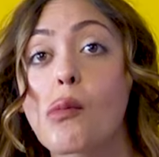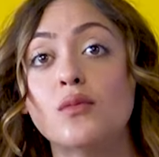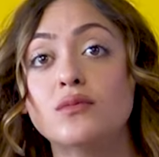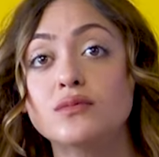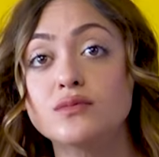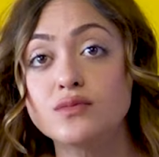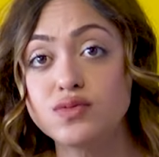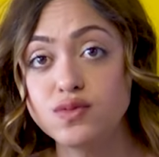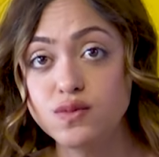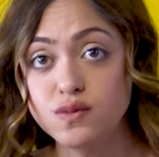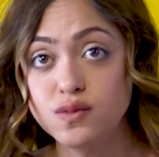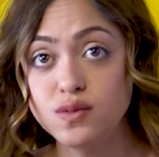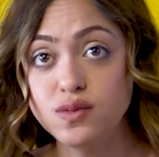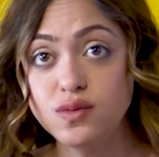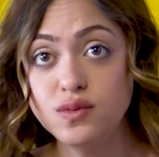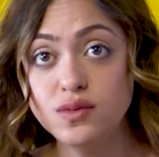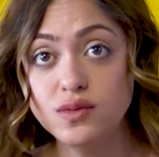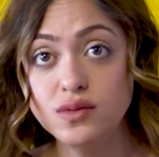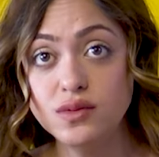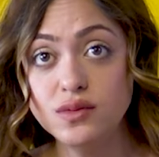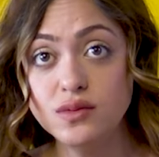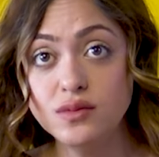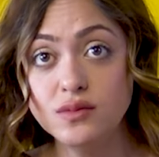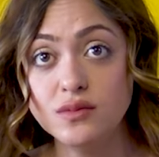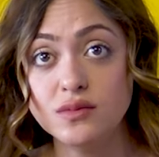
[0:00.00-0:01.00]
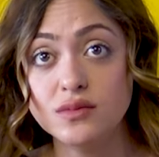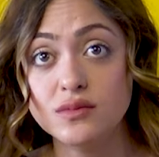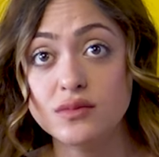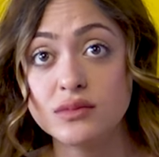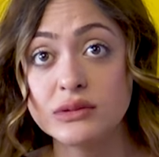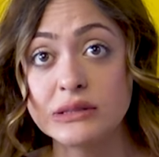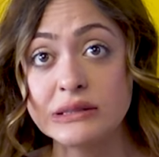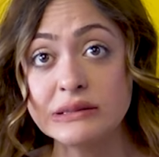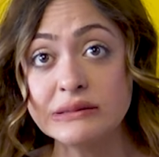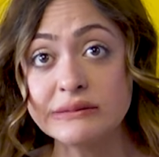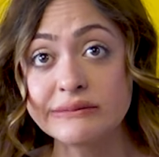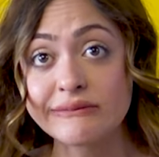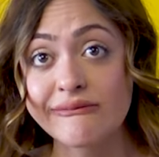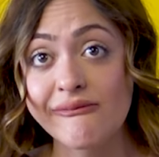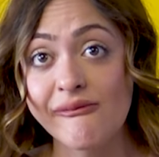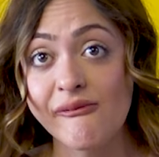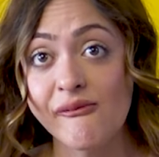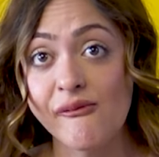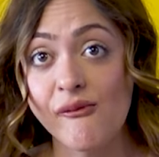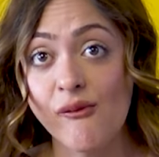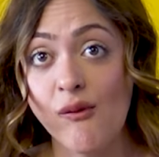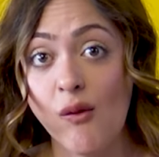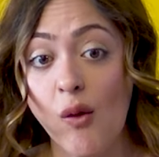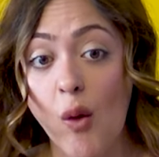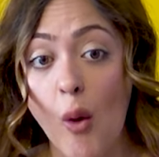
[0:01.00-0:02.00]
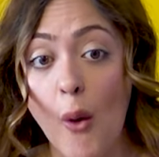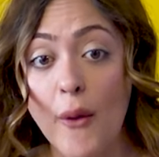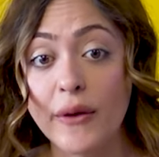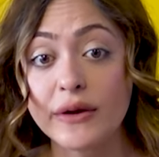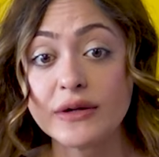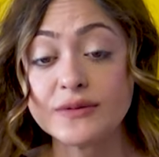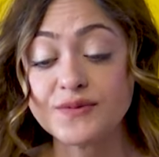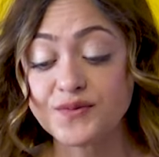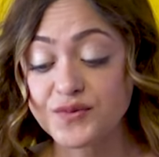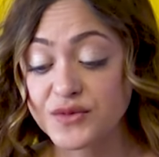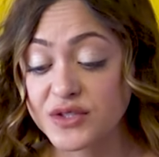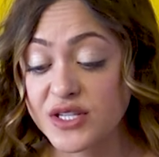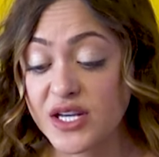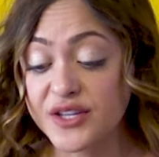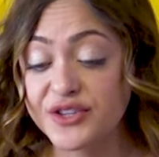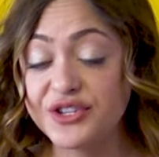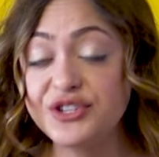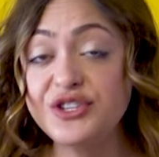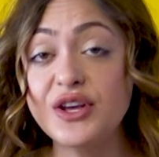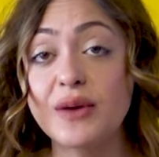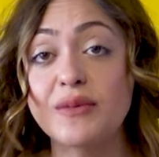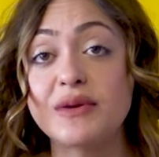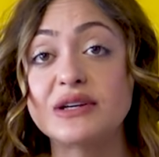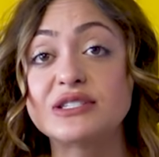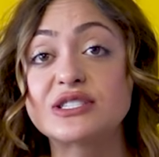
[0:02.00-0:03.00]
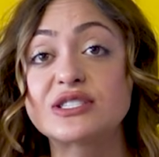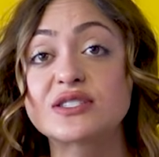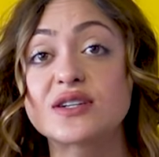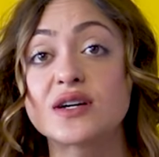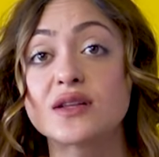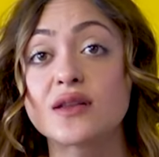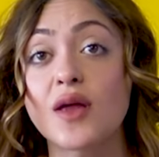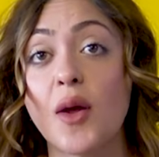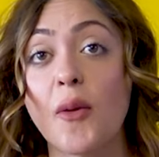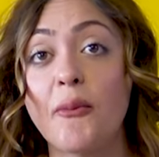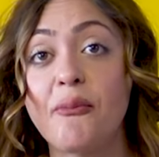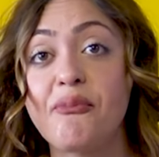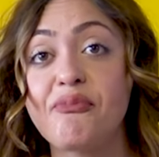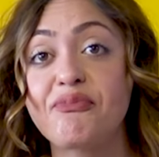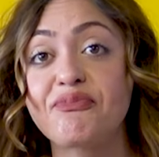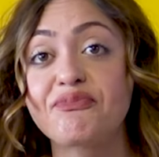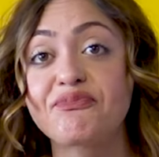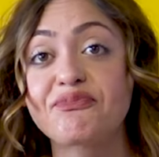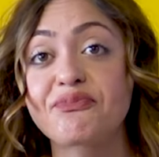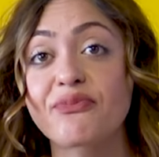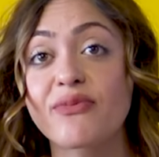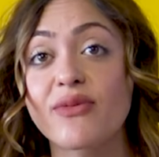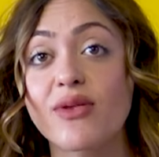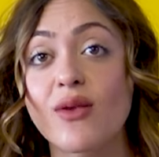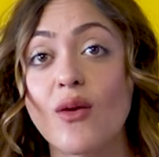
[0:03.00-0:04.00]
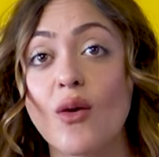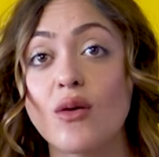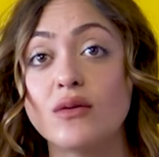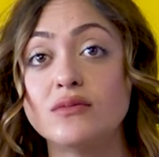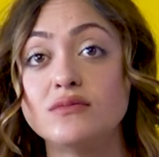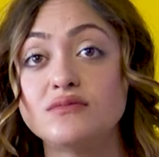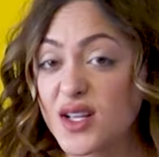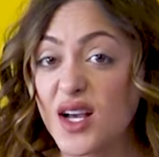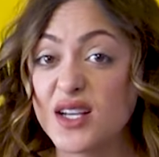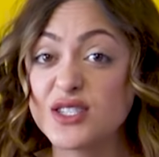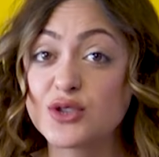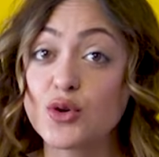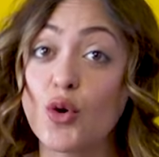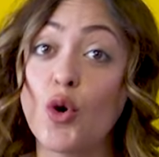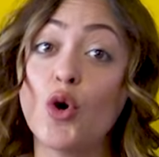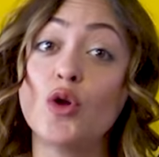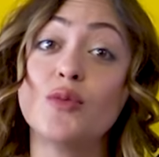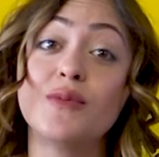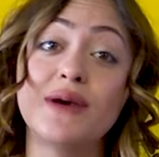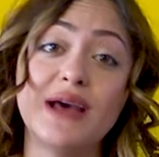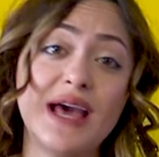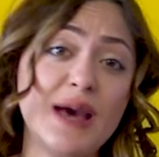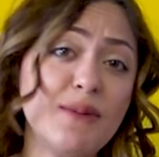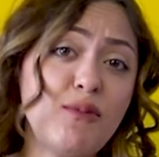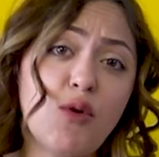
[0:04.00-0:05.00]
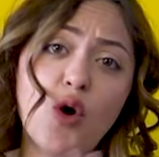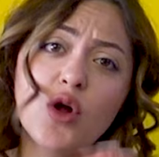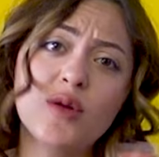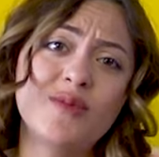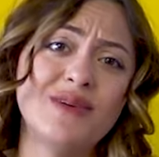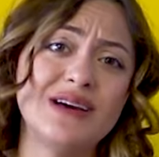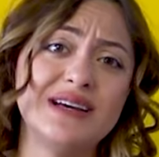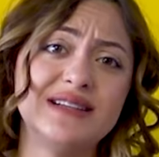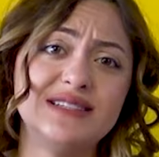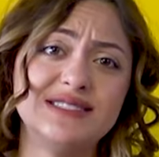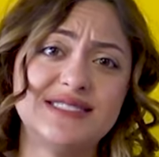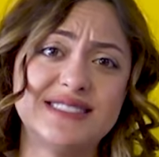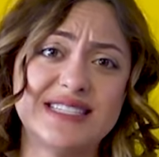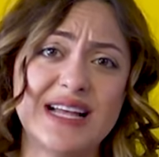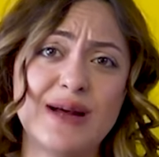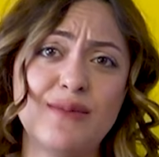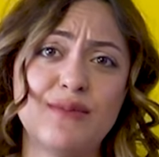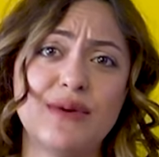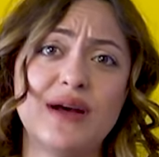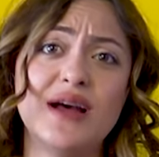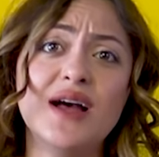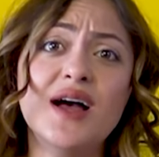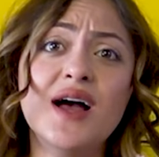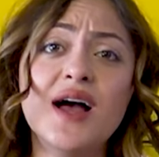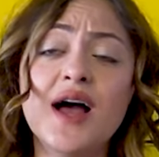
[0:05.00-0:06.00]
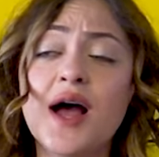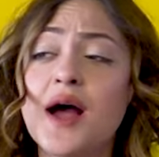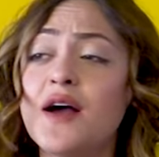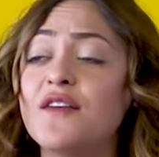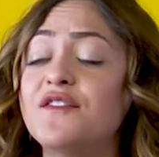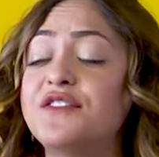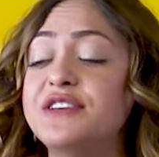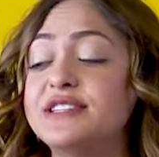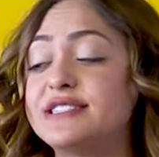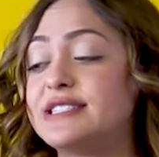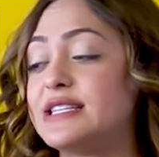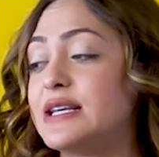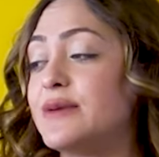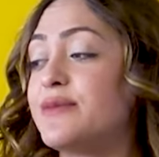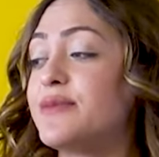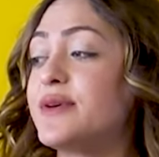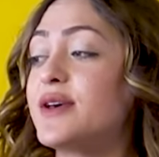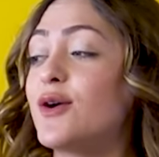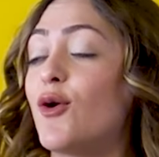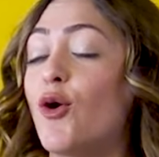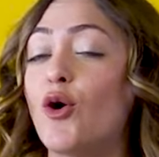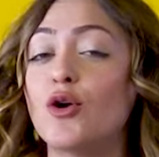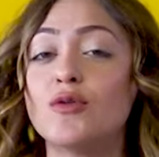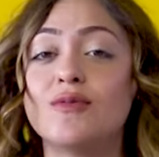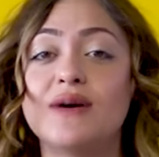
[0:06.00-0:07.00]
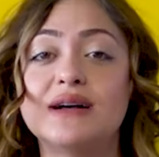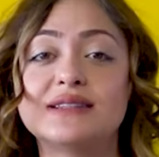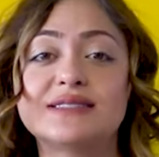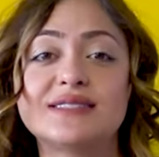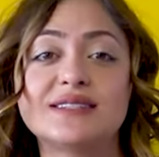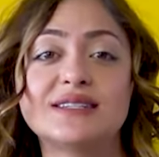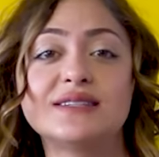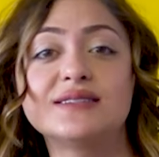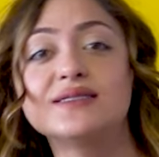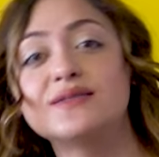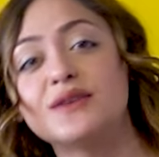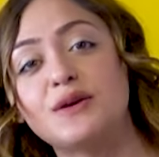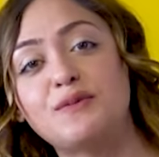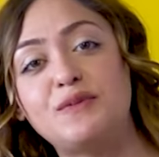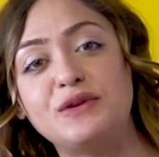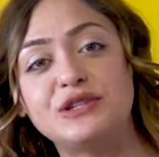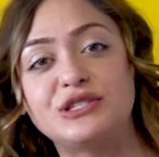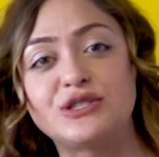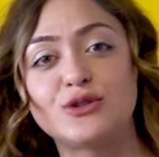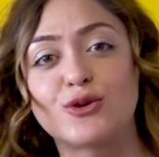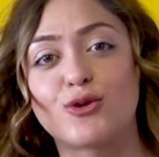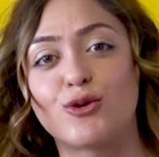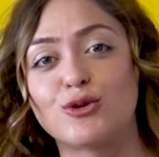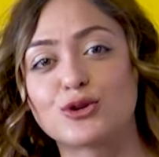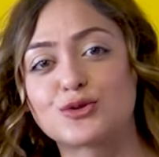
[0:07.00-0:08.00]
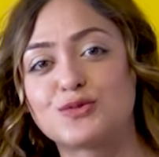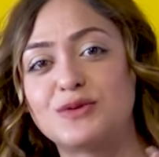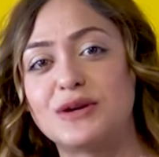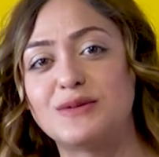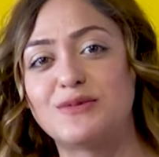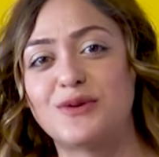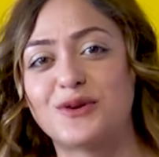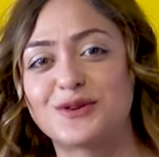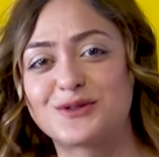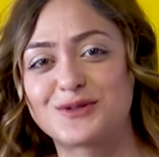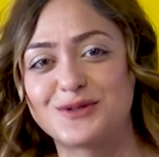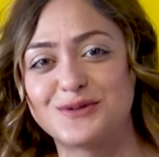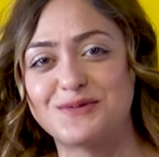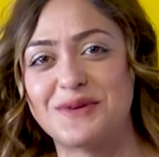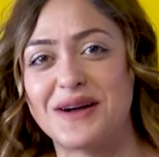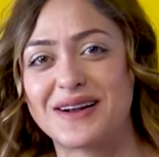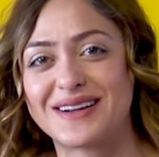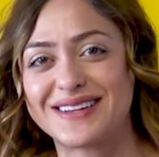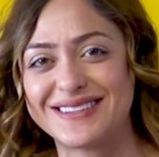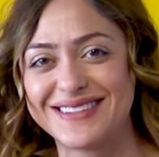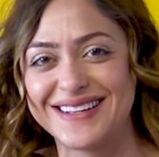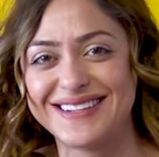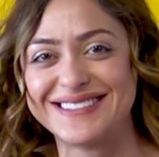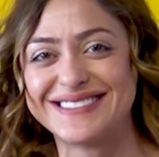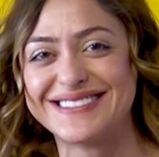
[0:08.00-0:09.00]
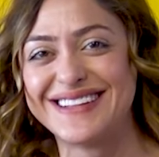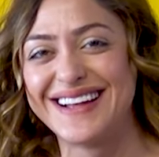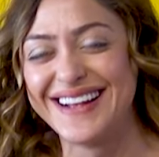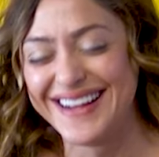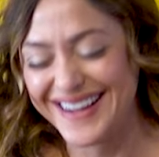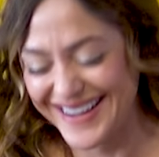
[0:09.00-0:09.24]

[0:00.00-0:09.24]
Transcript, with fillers: Meksikan. Ha? Meksikan. Yedin ya Meksikan'ı. Bir tane daha. Ya hiç olmayan, hep olmayan istedim ama Fiziğimi olmazların peşinde koşmaya borçluyum arkadaşlar.